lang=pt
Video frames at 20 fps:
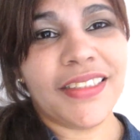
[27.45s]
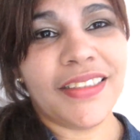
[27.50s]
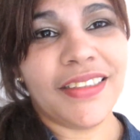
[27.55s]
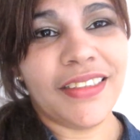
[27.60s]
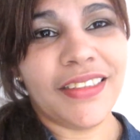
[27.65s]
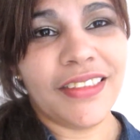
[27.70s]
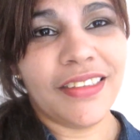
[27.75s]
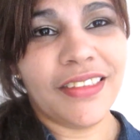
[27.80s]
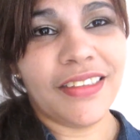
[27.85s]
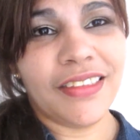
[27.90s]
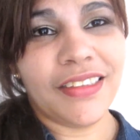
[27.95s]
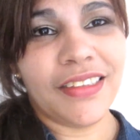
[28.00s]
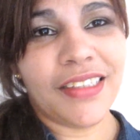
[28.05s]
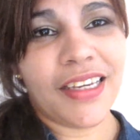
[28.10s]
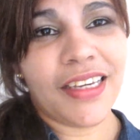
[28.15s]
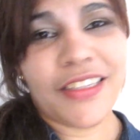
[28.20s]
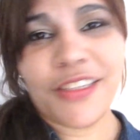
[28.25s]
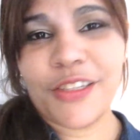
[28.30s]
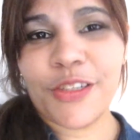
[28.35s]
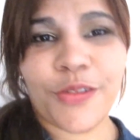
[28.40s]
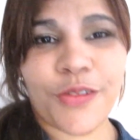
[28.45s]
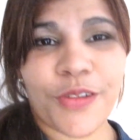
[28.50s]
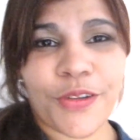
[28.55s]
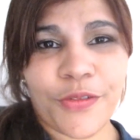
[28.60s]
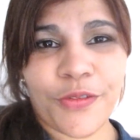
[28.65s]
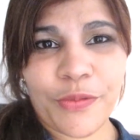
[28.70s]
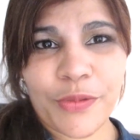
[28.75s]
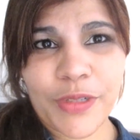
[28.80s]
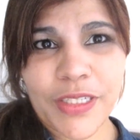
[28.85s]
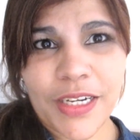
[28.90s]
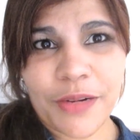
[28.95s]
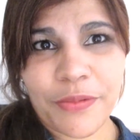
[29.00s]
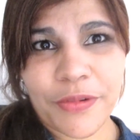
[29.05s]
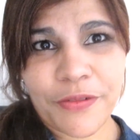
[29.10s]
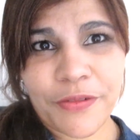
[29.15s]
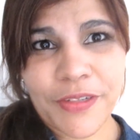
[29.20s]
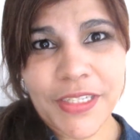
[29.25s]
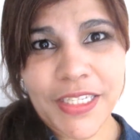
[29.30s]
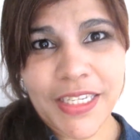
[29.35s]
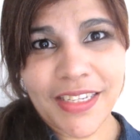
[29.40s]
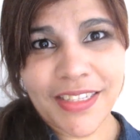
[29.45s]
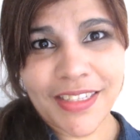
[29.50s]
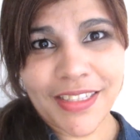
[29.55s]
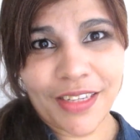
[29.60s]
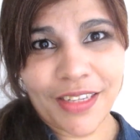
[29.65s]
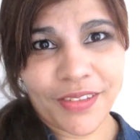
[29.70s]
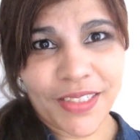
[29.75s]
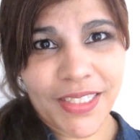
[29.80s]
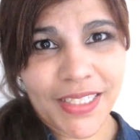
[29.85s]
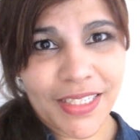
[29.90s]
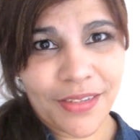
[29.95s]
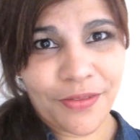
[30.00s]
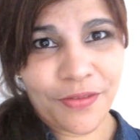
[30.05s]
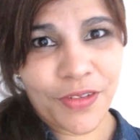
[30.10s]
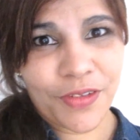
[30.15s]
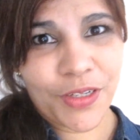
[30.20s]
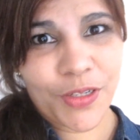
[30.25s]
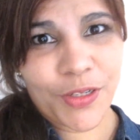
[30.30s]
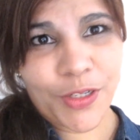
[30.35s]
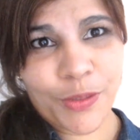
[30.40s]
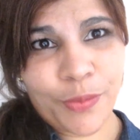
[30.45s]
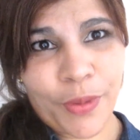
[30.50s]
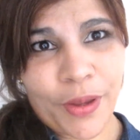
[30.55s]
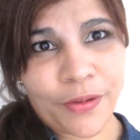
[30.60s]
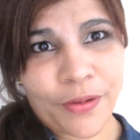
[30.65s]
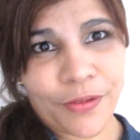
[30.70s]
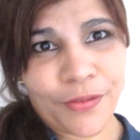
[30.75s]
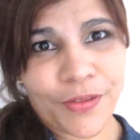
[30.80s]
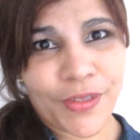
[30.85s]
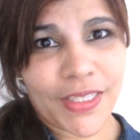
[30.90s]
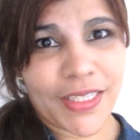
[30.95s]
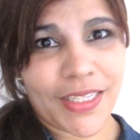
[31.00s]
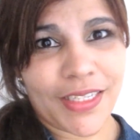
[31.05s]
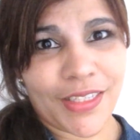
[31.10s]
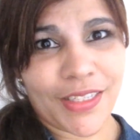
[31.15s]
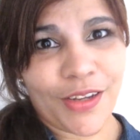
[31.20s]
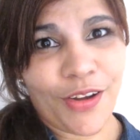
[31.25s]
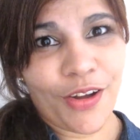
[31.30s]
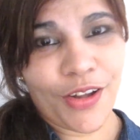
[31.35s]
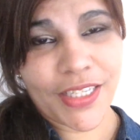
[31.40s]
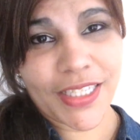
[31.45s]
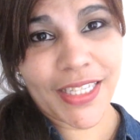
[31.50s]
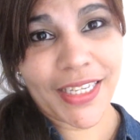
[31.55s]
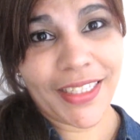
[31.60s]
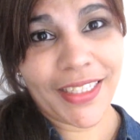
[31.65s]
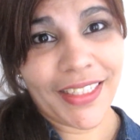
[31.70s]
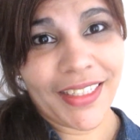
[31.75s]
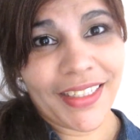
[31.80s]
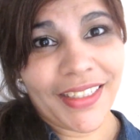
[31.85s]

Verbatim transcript: e é isso que eu vou mostrar pra vocês então nesse vídeo, eu espero que vocês gostem,